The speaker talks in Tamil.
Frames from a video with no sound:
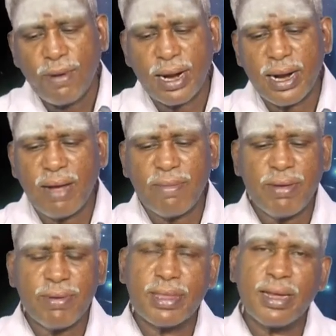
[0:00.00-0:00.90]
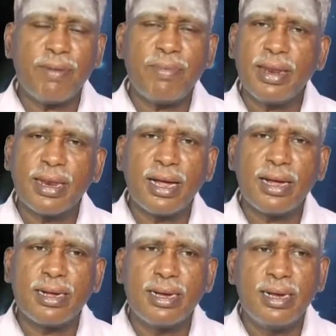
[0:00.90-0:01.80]
வரன் அமைவது அப்படின்னா
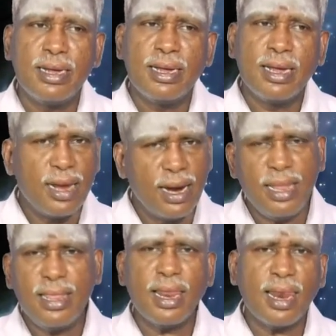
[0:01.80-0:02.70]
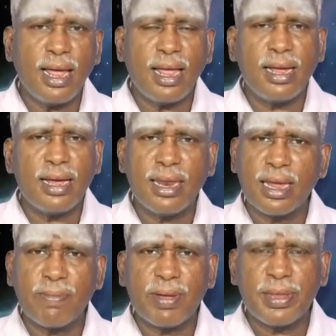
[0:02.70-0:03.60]
எளிதல்ல
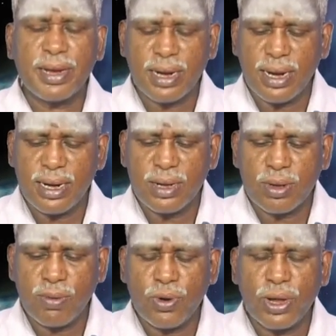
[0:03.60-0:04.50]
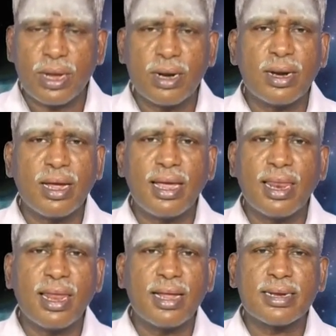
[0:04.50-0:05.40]
இன்றைக்கி பார்த்தீங்கன்னா எடுத்தோம் முடிக்கிறோன்னா
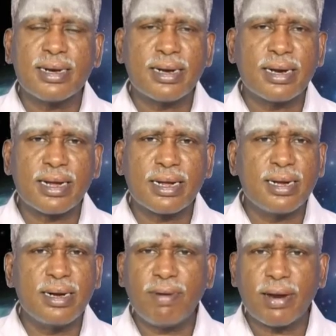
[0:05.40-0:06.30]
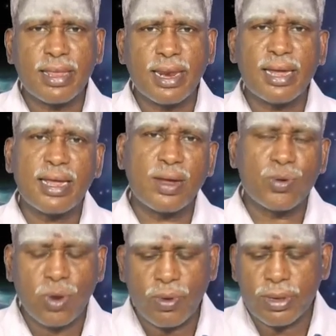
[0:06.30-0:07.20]
எல்லாத்துக்கும் டக்குன்னு வரதில்லை
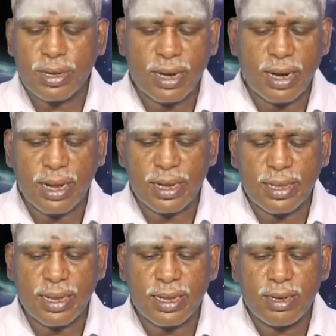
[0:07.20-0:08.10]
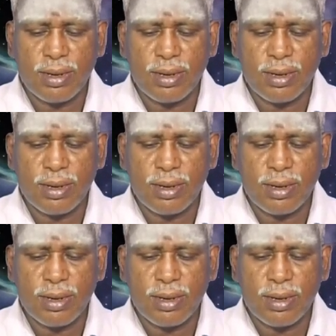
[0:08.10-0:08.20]
யாருக்கோ ஒருத்தருக்கு நடக்குது